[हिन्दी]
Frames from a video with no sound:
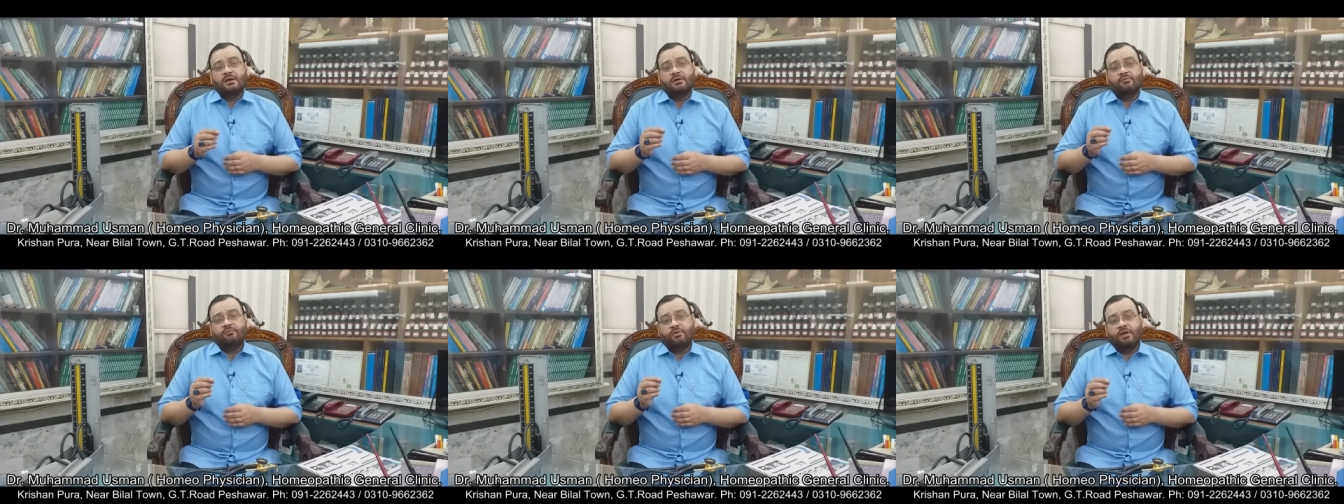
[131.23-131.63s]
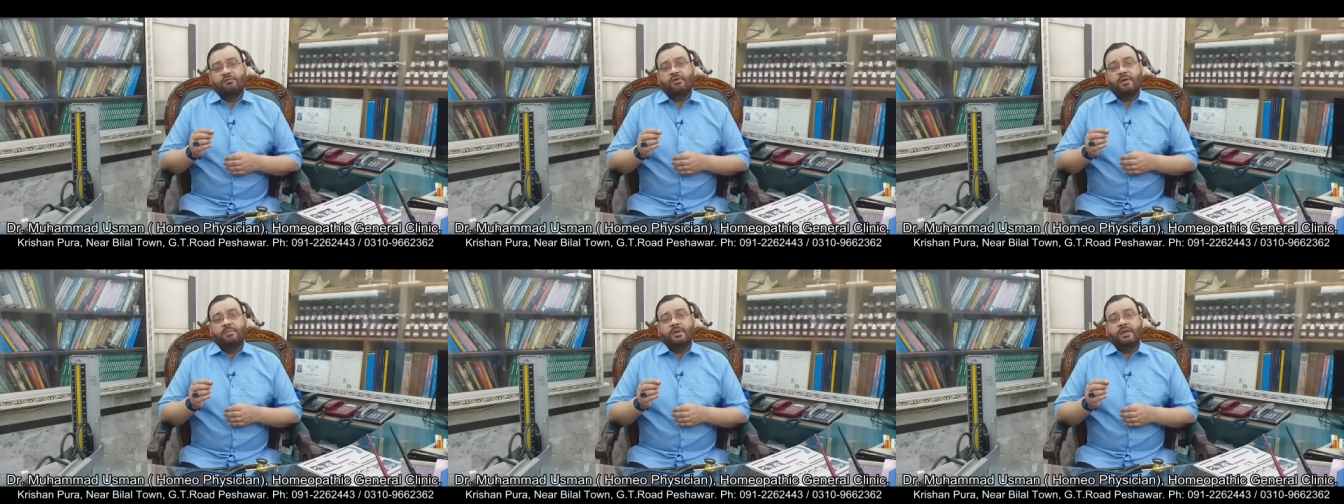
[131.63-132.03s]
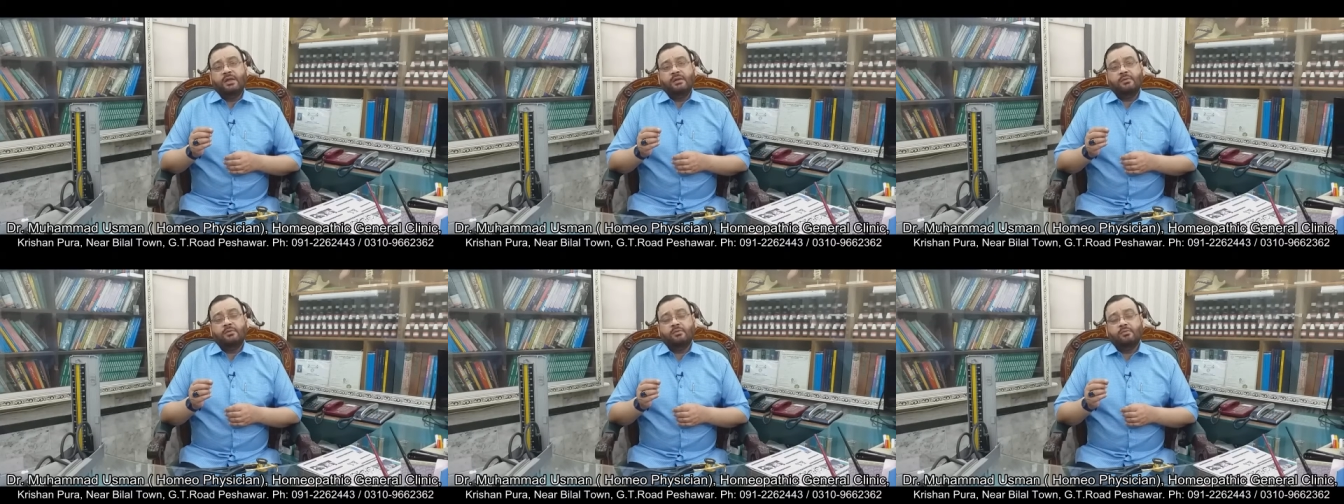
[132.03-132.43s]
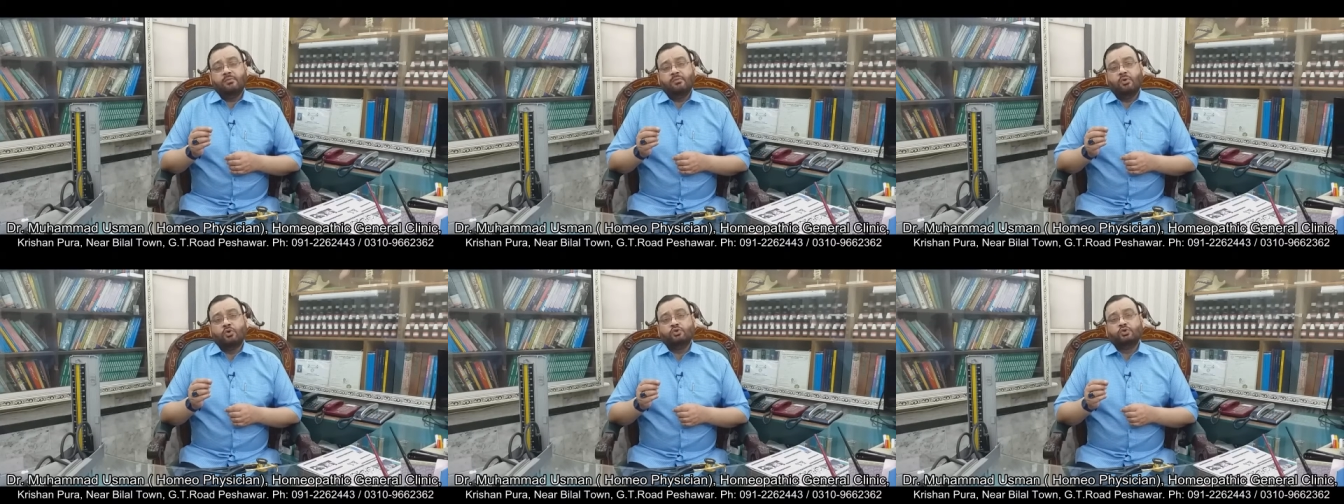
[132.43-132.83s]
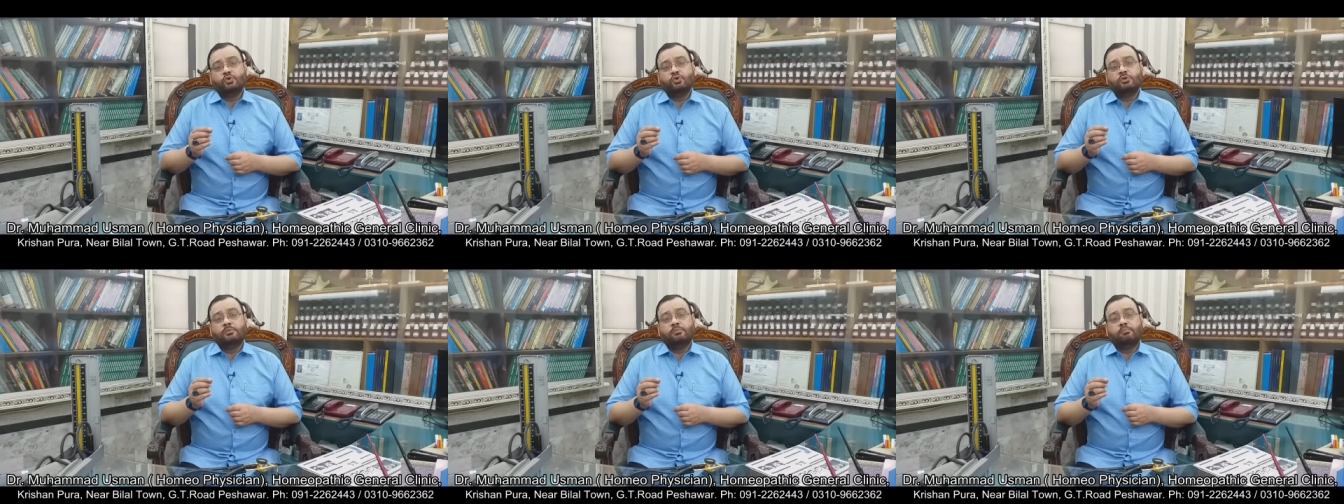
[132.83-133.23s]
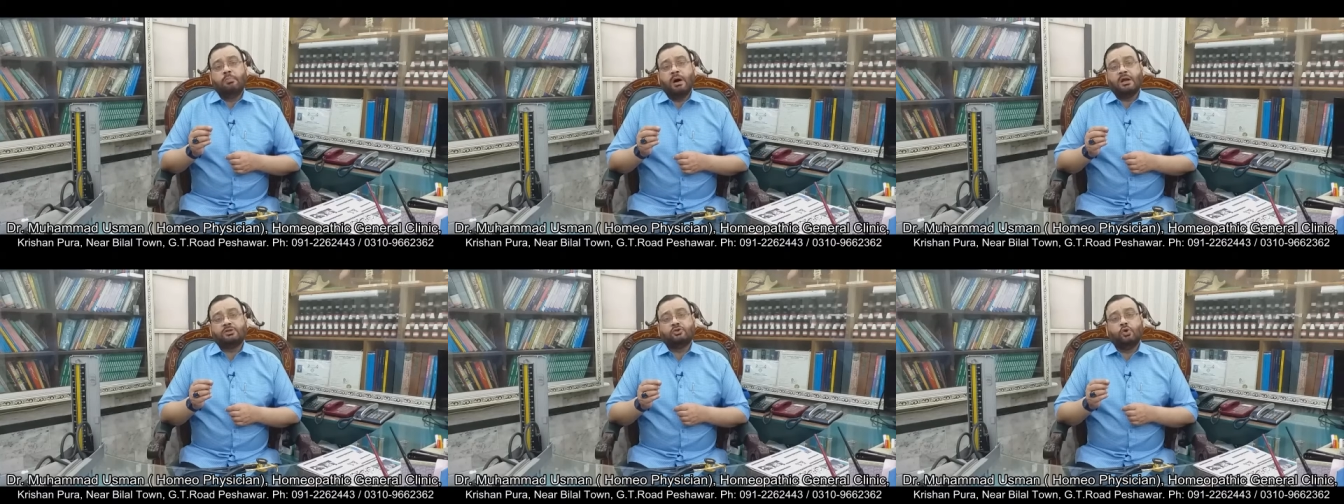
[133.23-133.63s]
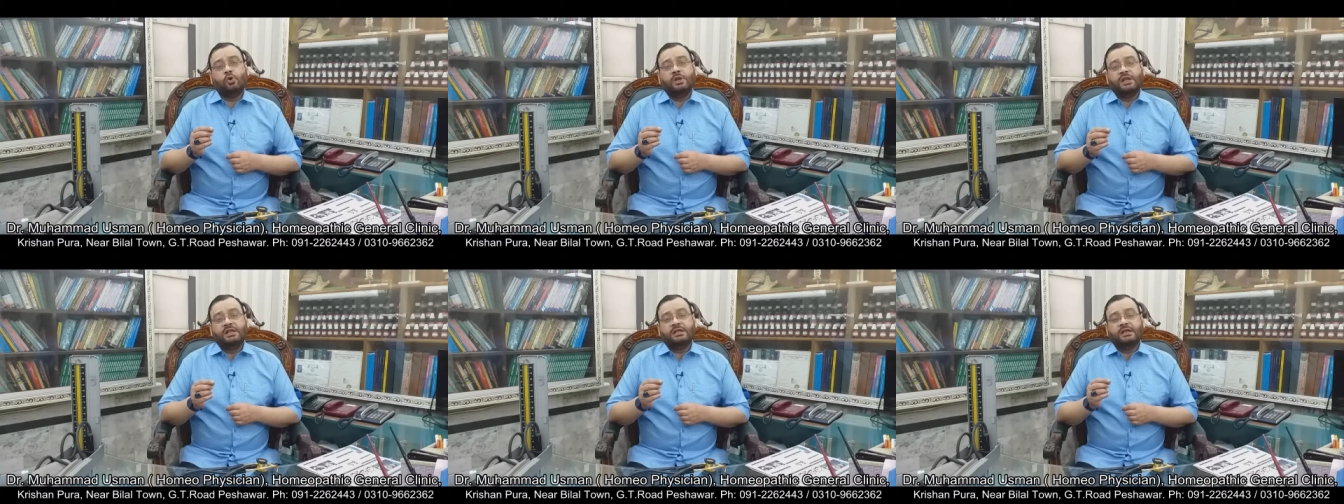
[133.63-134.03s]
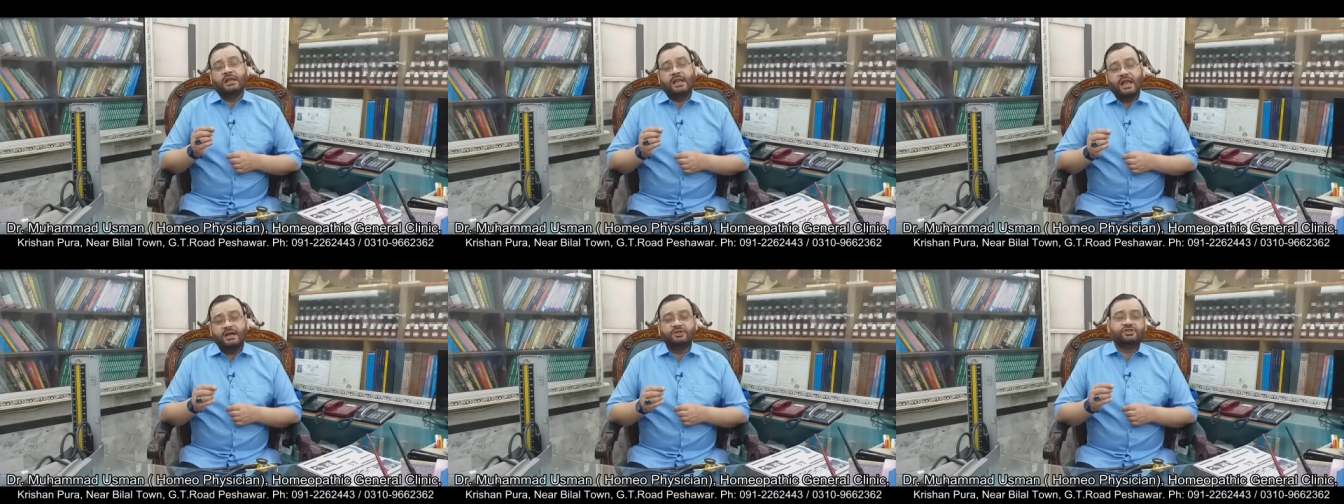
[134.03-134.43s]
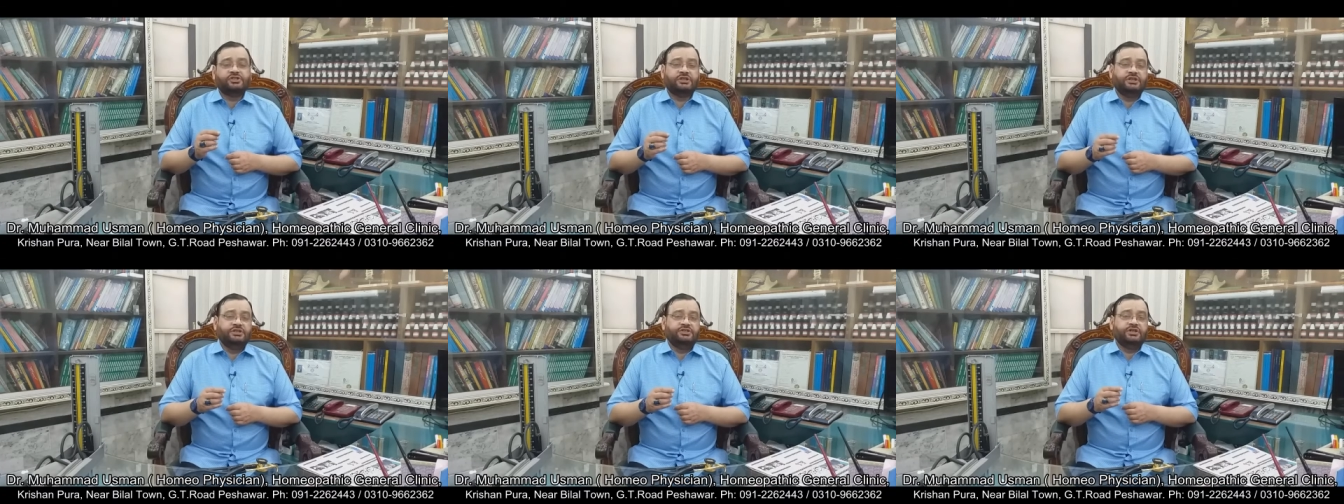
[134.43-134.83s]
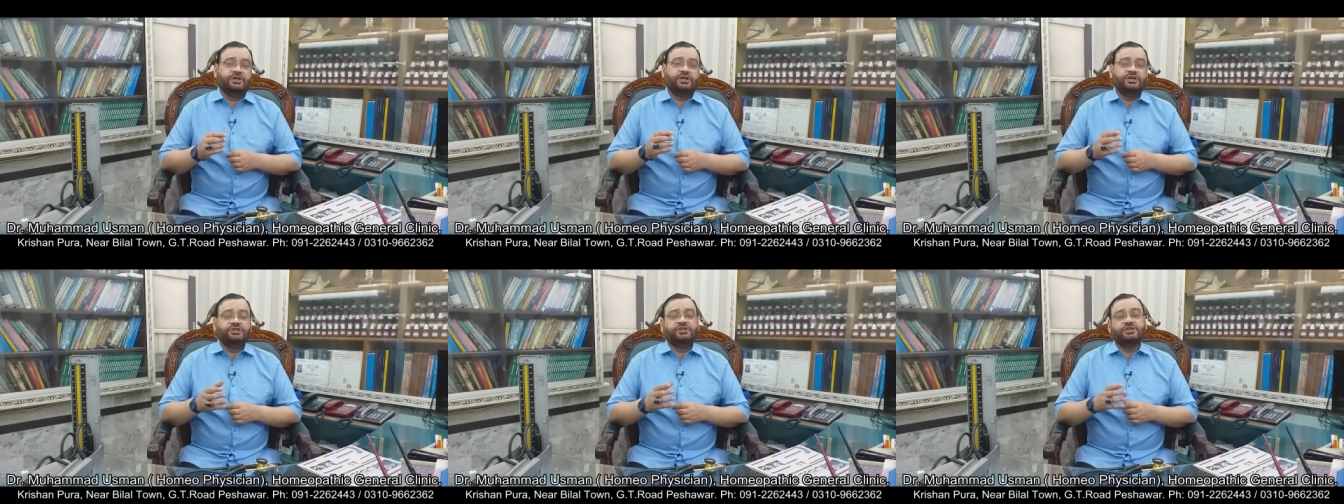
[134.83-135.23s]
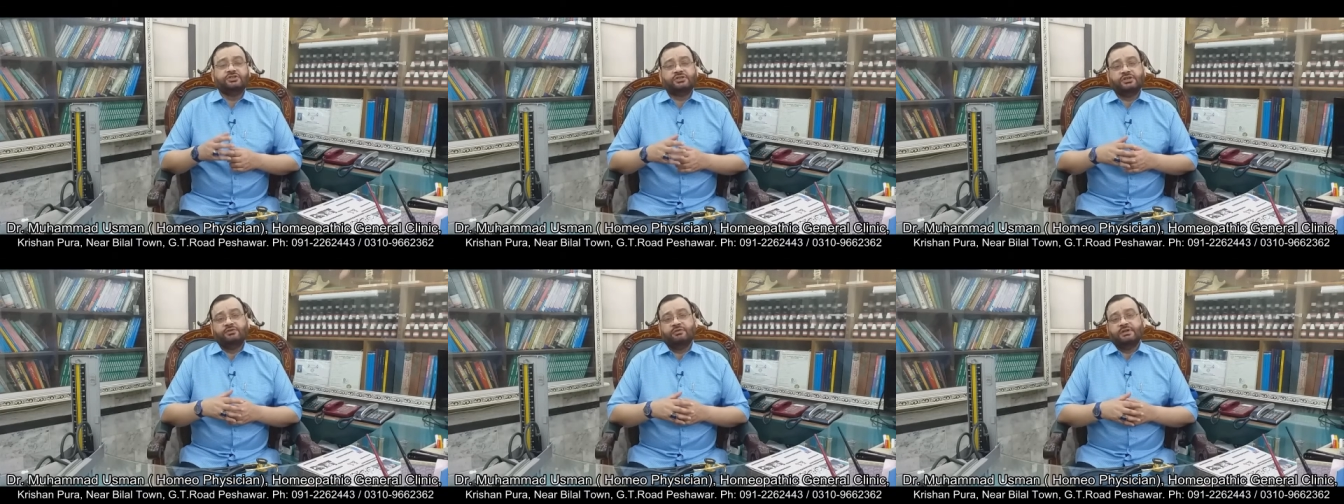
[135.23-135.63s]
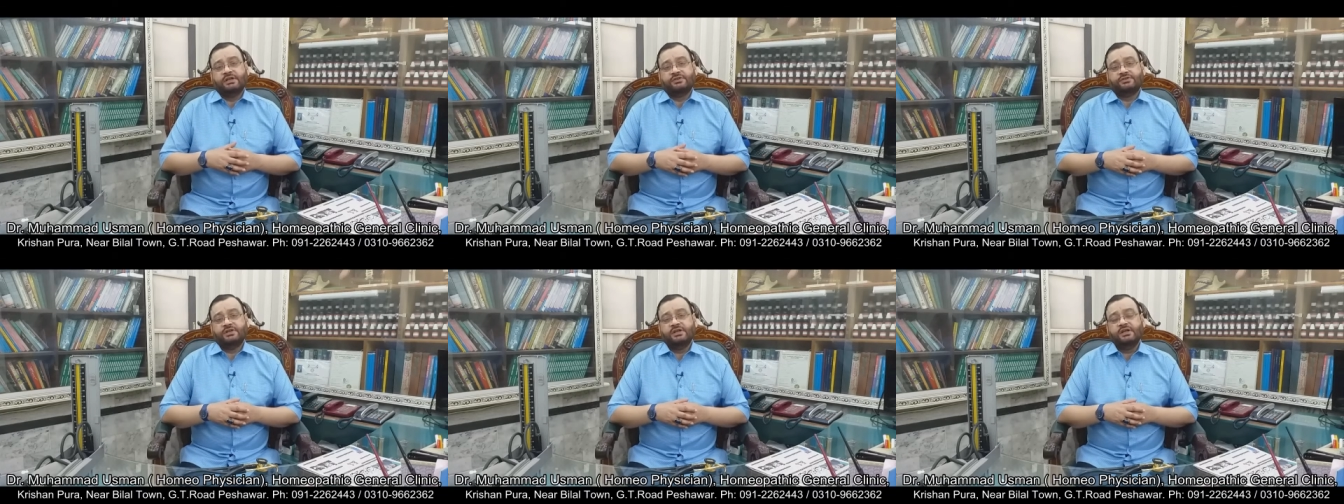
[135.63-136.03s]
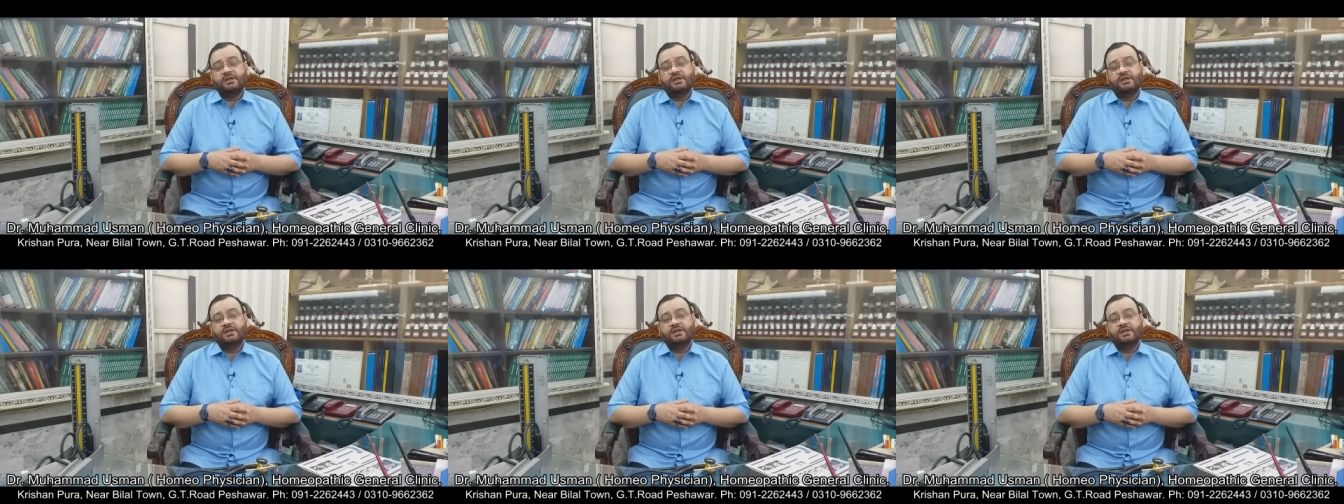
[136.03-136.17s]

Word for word: वल्वा में मौजूद बार्थोलिन ग्लैंड्स की सिक्रीशंस की वजह से